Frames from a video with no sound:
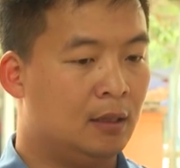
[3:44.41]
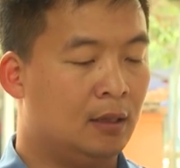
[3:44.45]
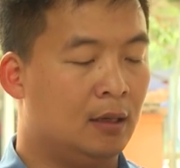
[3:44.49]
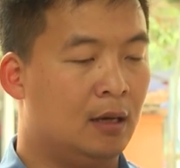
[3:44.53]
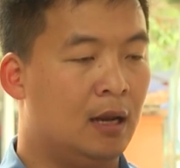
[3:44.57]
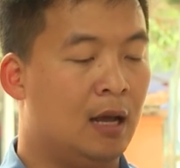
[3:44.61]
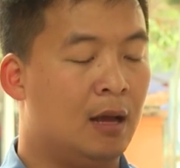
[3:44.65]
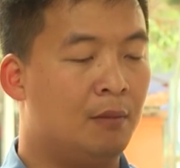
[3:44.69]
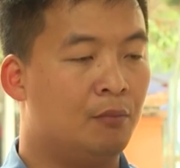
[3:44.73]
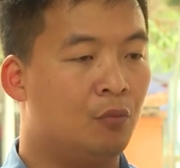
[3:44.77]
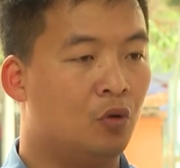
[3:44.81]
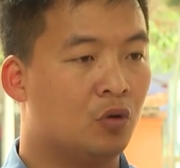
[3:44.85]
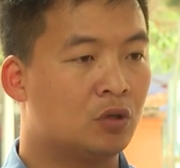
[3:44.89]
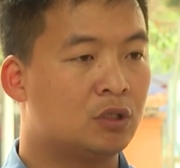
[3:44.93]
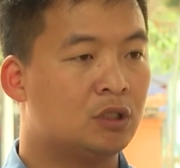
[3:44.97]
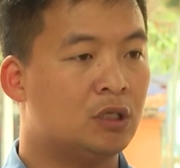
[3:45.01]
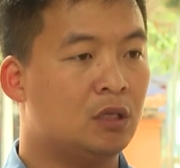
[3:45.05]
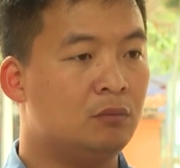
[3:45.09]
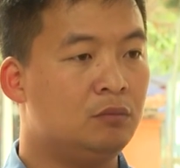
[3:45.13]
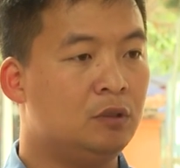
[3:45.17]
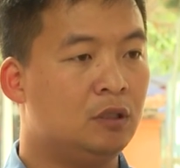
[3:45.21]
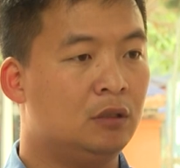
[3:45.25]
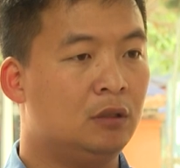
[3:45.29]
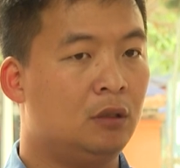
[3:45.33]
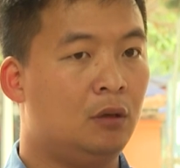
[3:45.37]
là một
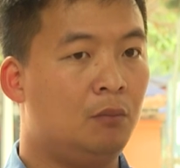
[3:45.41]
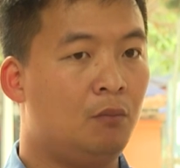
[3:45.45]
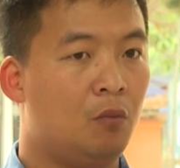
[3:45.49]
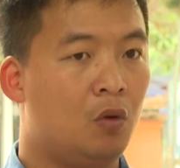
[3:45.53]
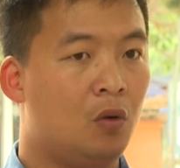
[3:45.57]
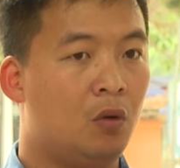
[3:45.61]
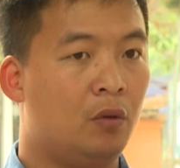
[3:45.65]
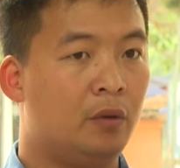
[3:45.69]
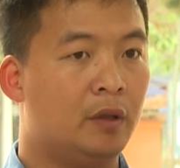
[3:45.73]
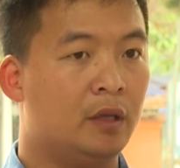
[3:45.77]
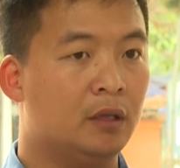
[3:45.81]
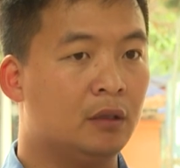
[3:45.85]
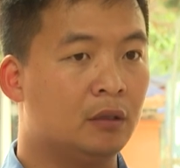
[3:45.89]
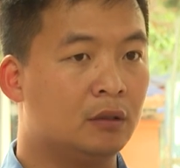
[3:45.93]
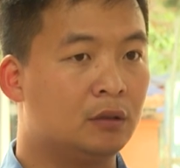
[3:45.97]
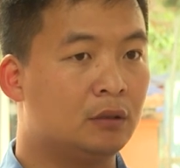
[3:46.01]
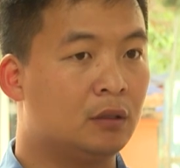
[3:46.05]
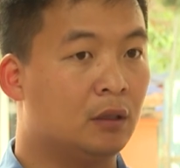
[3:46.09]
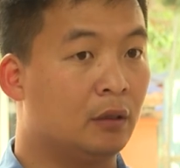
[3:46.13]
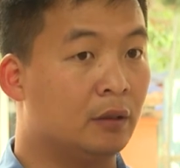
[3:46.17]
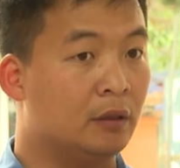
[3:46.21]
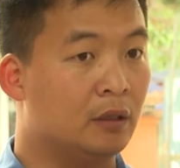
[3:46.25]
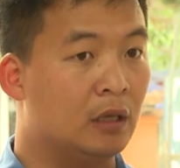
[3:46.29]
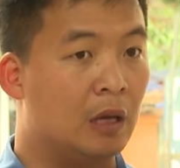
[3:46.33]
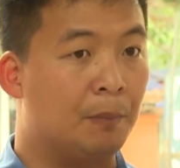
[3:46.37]
trong những mô hình
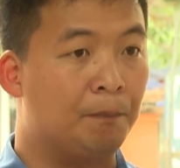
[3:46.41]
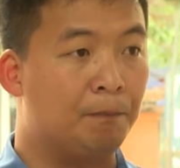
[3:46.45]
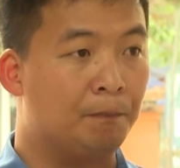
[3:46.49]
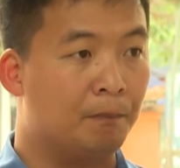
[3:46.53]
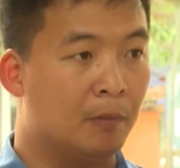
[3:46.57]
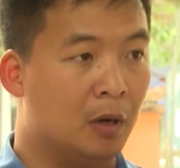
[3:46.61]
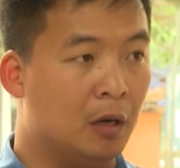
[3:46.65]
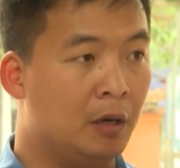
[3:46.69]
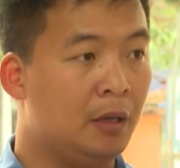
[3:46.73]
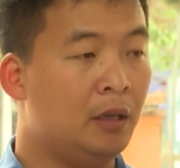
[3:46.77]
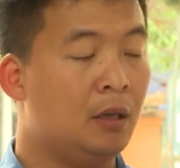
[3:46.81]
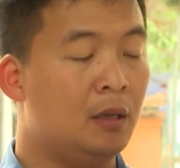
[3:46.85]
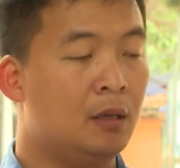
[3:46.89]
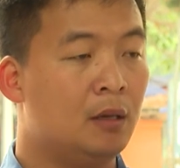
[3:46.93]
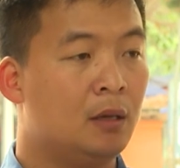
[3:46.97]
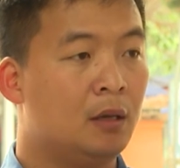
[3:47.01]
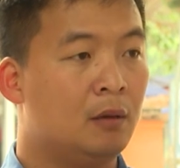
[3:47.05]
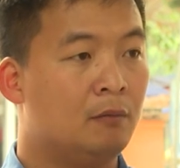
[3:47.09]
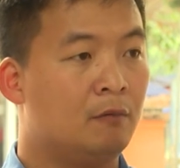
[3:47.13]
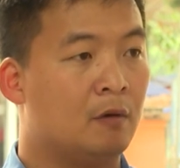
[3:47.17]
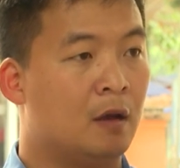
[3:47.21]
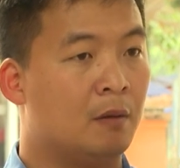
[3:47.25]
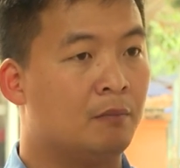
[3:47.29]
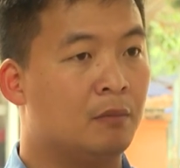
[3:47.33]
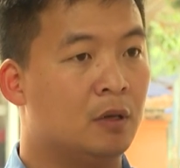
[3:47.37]
khởi nghiệp mới
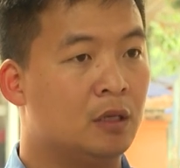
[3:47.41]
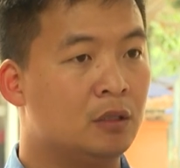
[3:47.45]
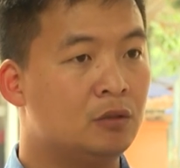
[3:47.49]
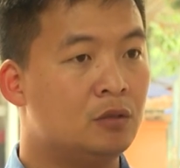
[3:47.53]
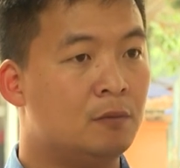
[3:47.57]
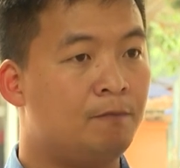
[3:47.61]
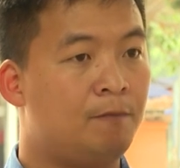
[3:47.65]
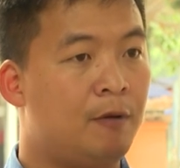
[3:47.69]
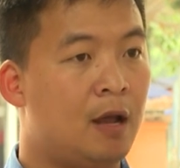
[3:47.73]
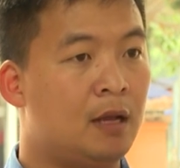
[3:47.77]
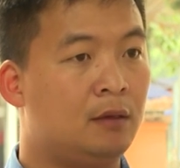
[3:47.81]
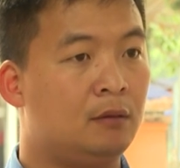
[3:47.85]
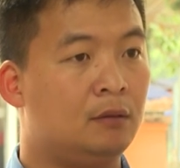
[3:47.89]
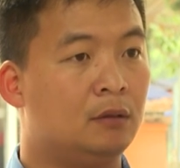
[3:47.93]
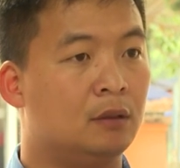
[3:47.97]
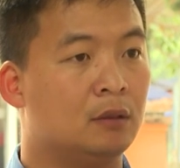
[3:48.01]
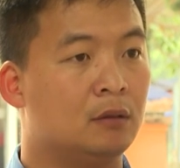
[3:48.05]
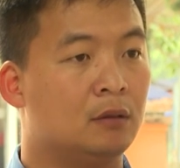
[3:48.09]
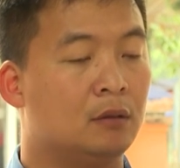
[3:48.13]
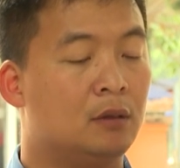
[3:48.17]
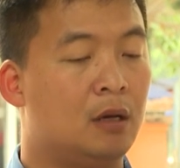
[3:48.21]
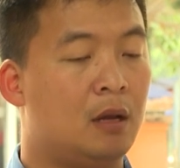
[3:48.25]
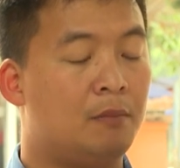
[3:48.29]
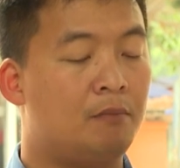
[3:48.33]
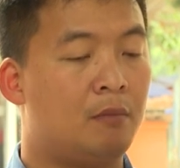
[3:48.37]
và mới xuất phát
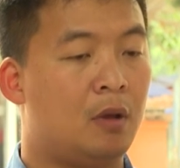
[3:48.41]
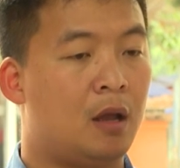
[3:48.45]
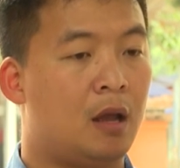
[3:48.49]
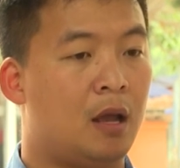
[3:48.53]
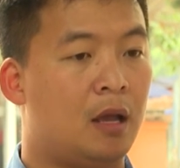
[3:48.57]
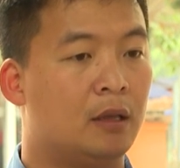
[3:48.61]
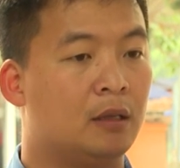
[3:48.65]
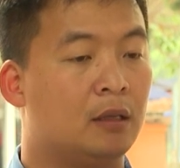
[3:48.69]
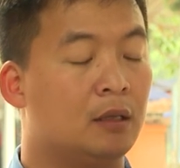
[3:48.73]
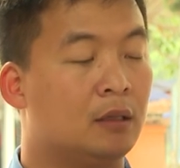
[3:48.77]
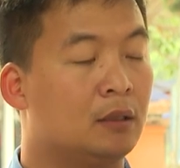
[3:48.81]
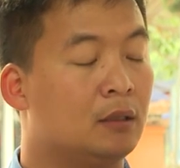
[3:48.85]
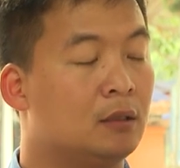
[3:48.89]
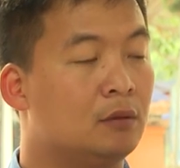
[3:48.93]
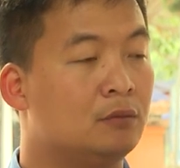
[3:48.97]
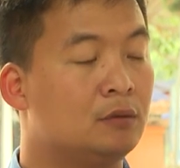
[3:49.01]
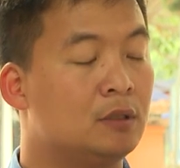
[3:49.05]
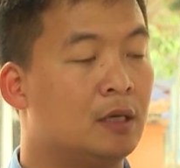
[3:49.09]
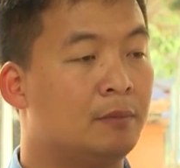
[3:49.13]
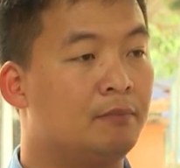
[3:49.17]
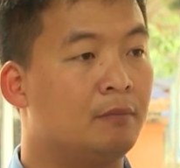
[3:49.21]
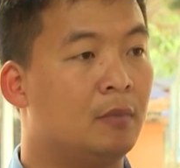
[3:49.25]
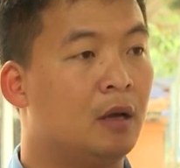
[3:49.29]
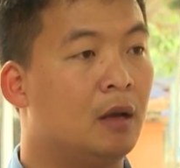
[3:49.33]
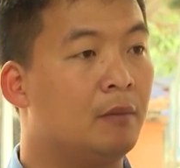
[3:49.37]
từ năm
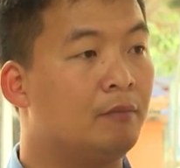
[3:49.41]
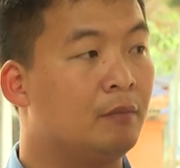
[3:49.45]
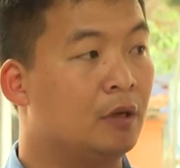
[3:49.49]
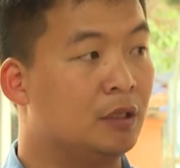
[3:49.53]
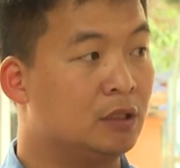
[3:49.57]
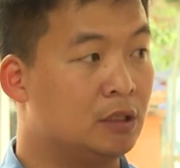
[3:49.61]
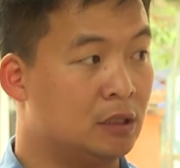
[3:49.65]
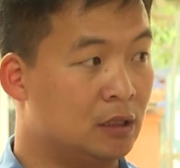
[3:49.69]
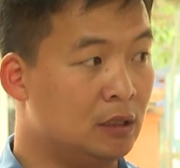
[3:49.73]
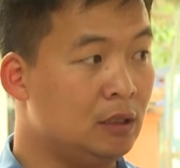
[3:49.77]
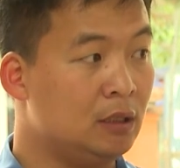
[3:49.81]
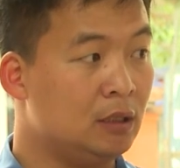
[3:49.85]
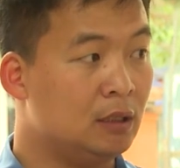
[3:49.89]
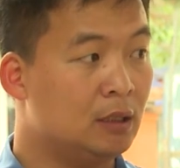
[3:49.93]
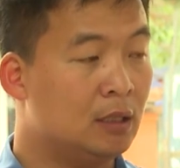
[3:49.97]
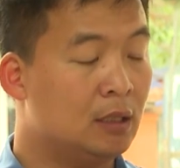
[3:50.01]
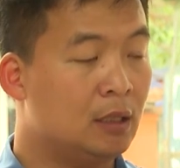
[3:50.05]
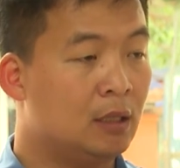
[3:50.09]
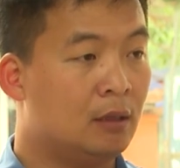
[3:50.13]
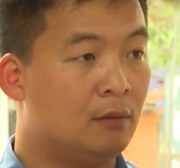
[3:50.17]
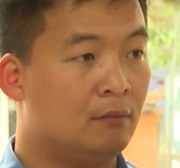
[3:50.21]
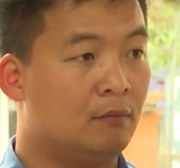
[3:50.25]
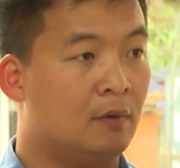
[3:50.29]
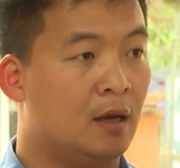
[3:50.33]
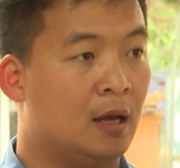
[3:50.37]
2019
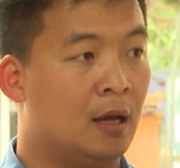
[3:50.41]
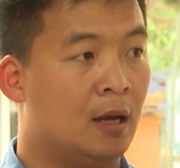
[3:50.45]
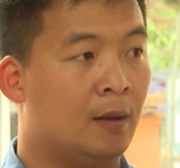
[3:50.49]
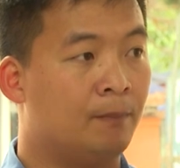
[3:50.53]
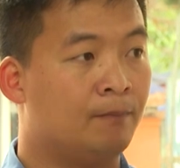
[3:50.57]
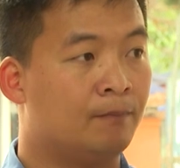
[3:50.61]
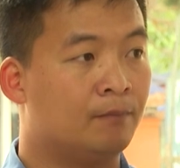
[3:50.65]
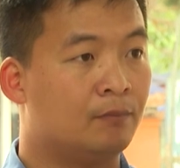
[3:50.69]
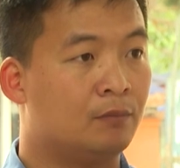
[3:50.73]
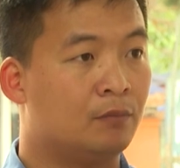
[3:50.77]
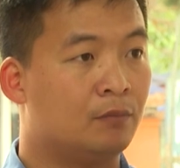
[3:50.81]
và